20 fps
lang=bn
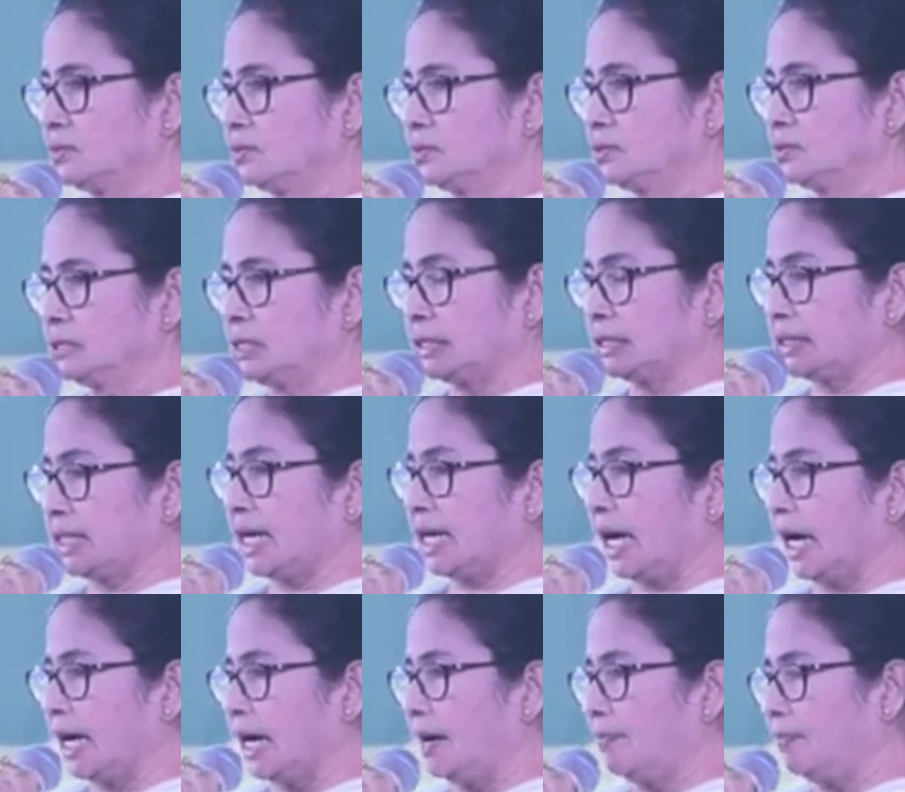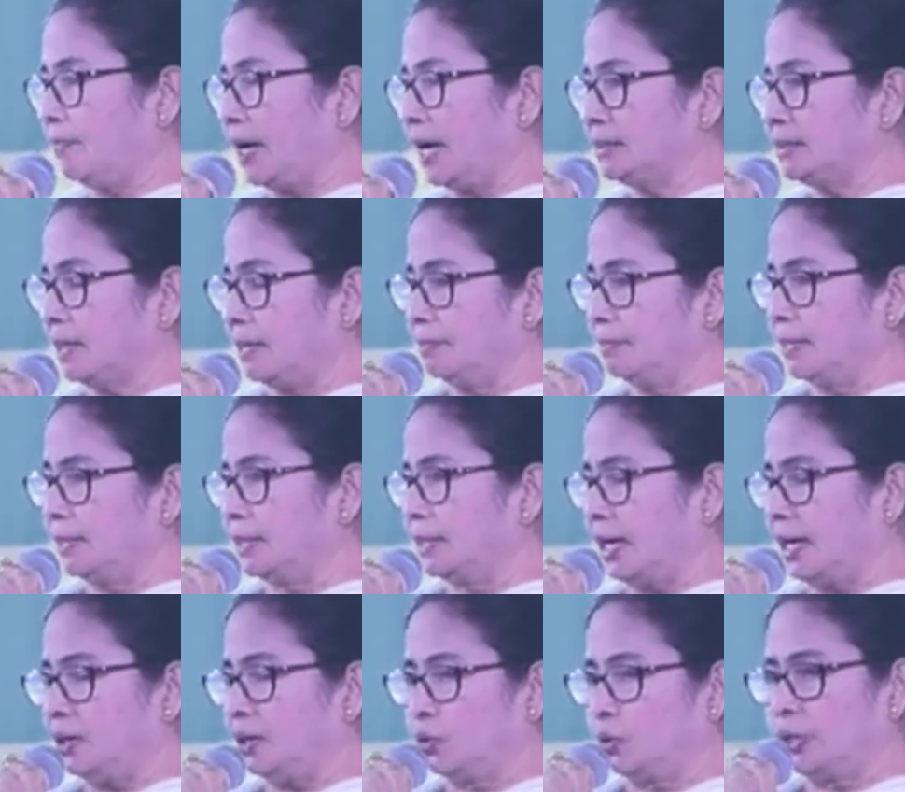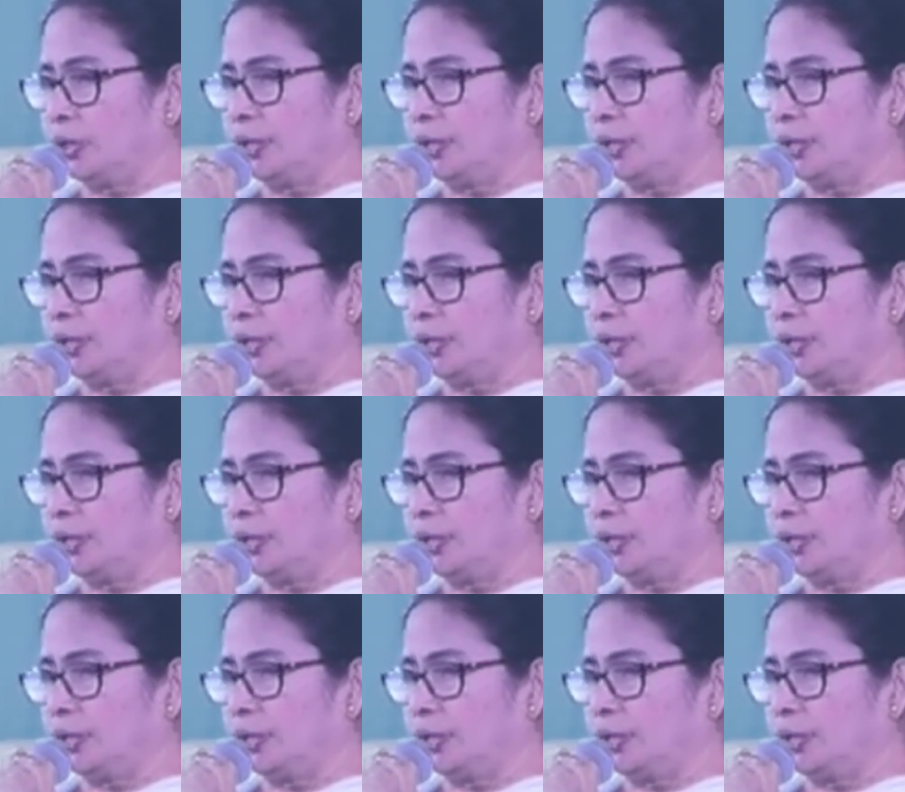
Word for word: যাতে খারাপ কাজ আমরা না করি